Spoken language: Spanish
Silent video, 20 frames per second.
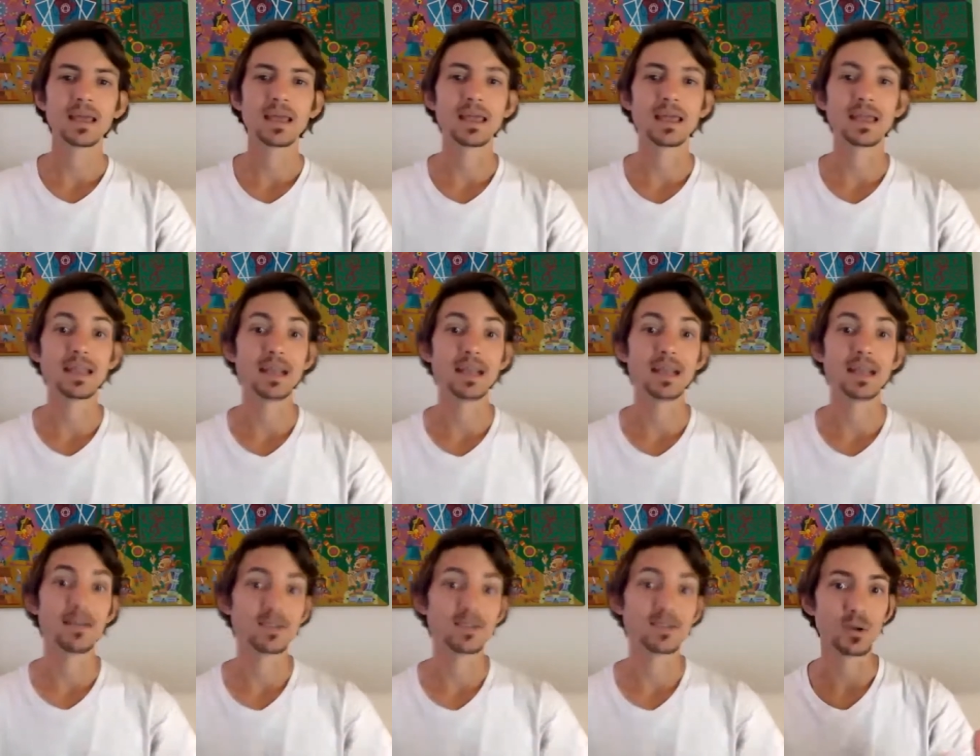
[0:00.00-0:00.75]
Eh, y
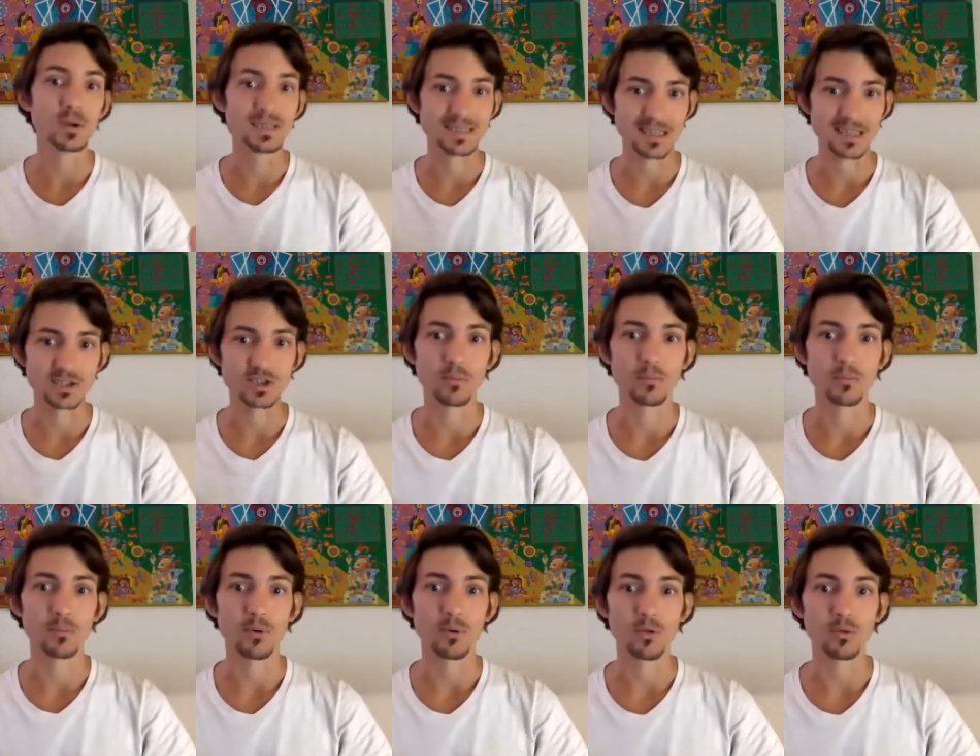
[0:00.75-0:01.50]
la
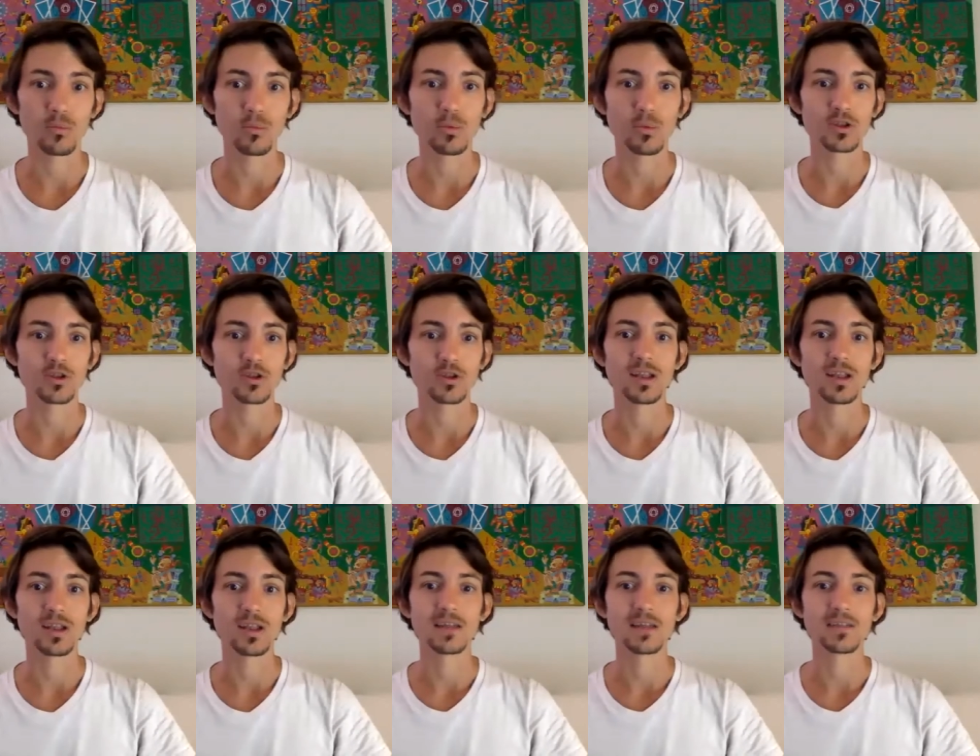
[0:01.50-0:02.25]
visualización, por supuesto,
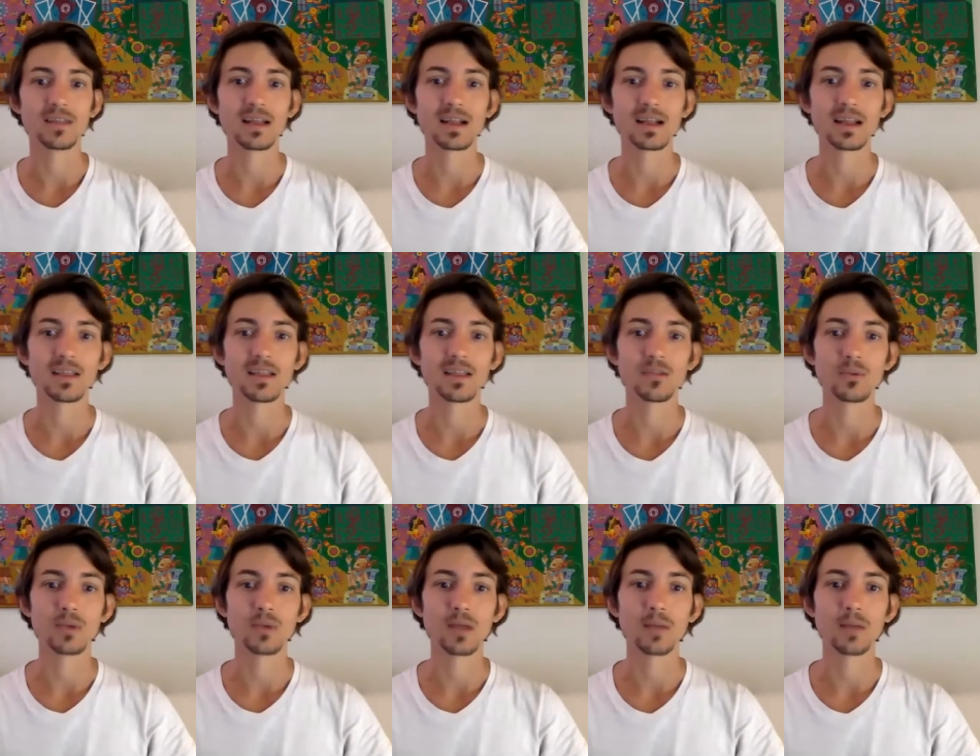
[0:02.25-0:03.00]
de la, de la
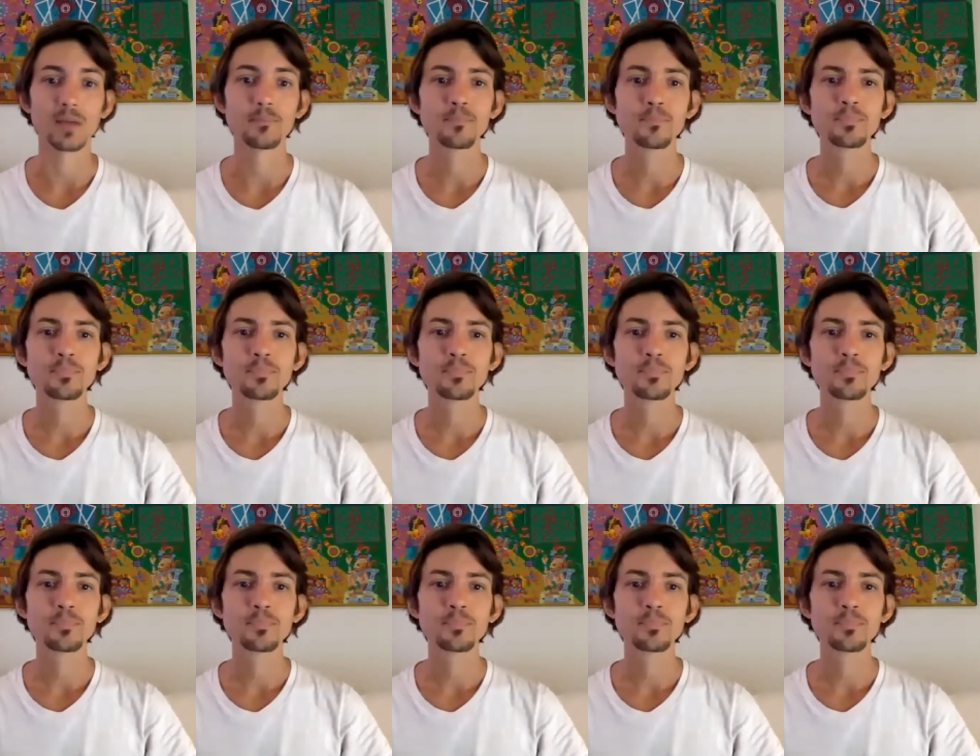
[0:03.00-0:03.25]
glándula.